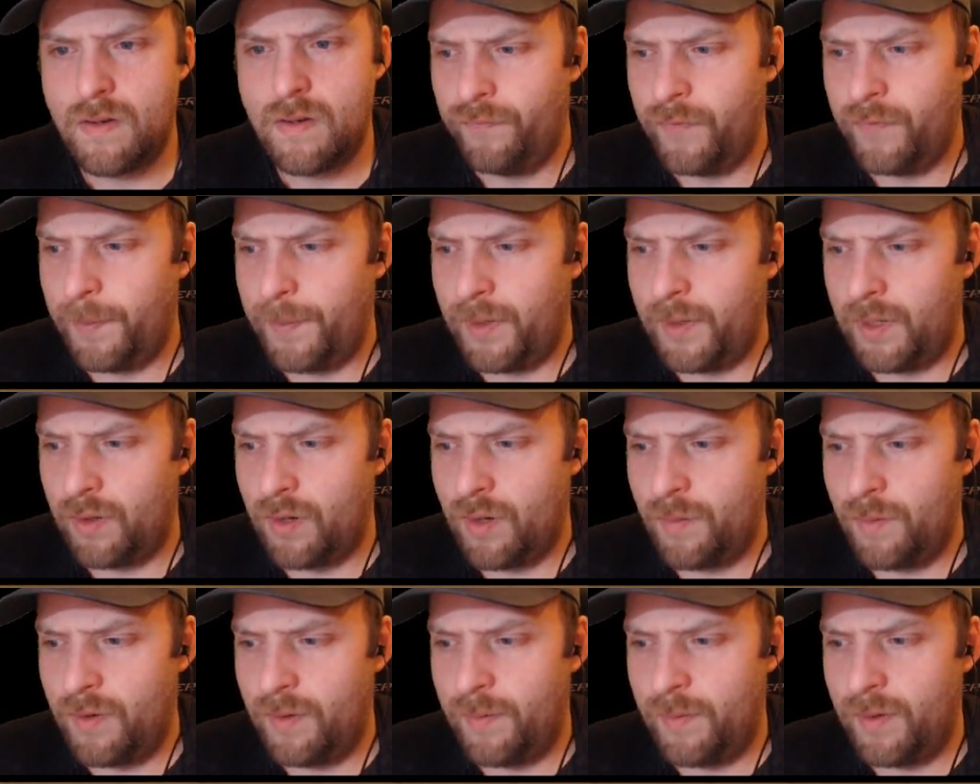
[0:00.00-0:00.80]
Dabei, da
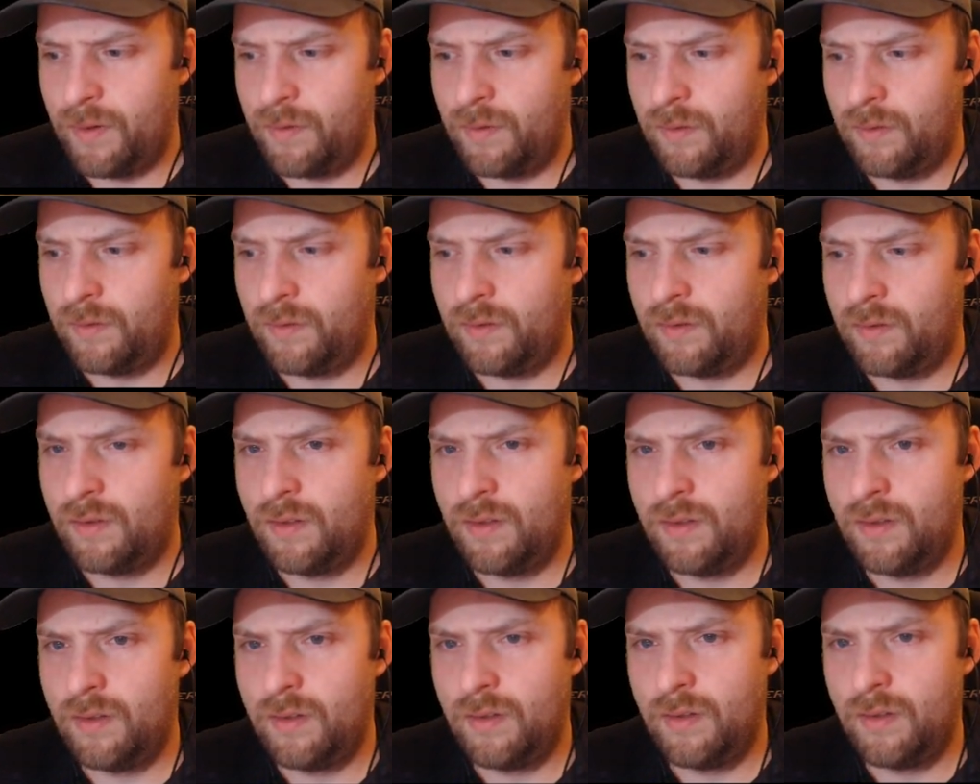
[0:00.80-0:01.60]
können wir mal kurz
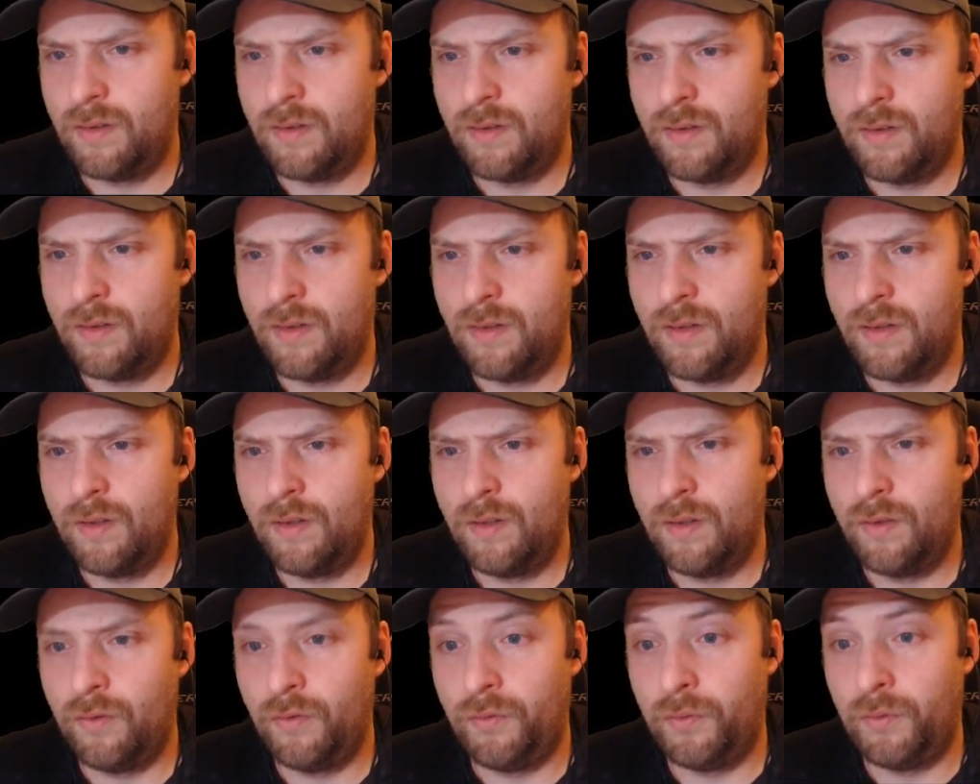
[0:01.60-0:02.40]

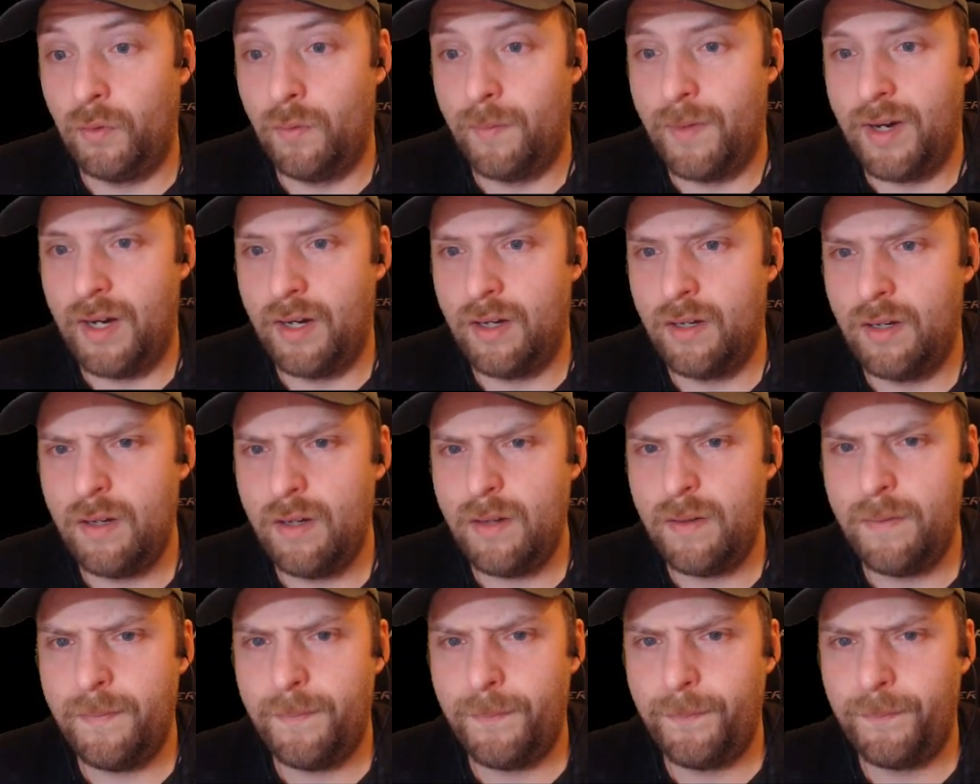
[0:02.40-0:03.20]
so
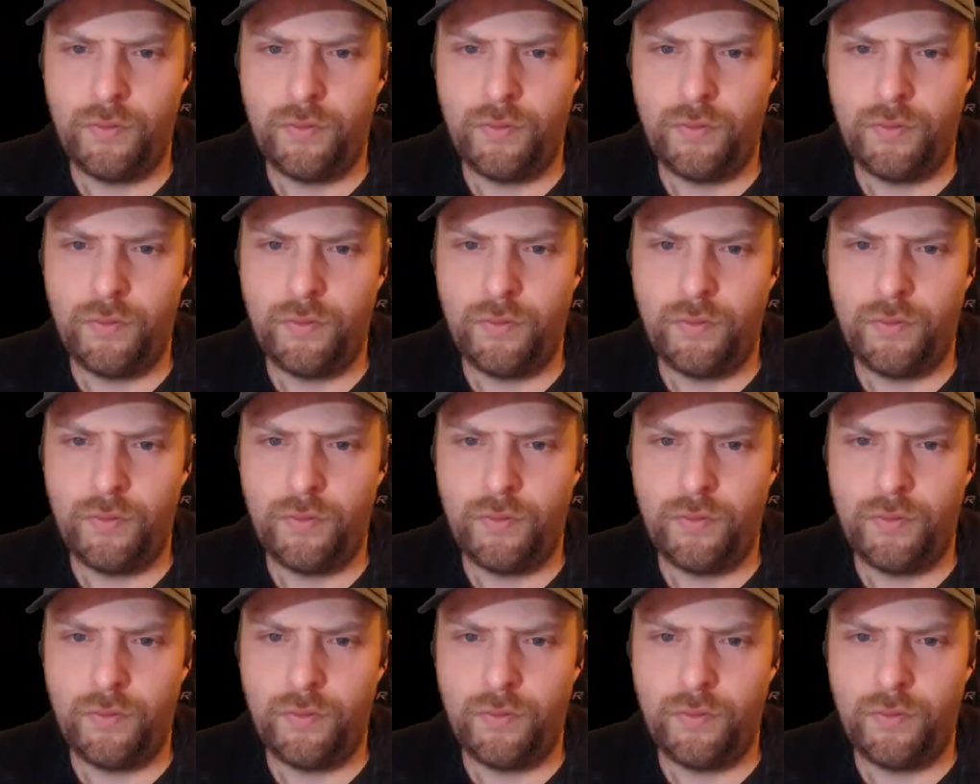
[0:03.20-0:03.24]
machen.